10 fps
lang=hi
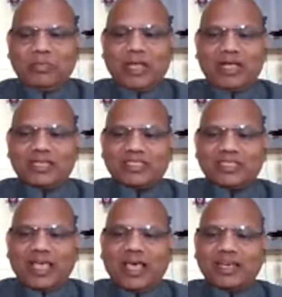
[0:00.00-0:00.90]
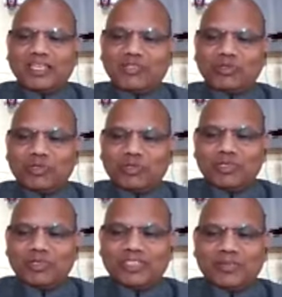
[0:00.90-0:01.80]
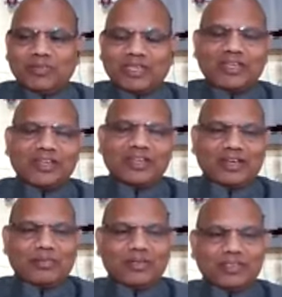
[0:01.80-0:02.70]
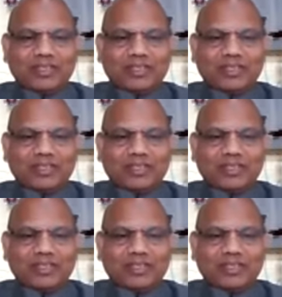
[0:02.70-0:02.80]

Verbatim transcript: बाकी सारे योनि में जन्म ग्रहण करना पड़ता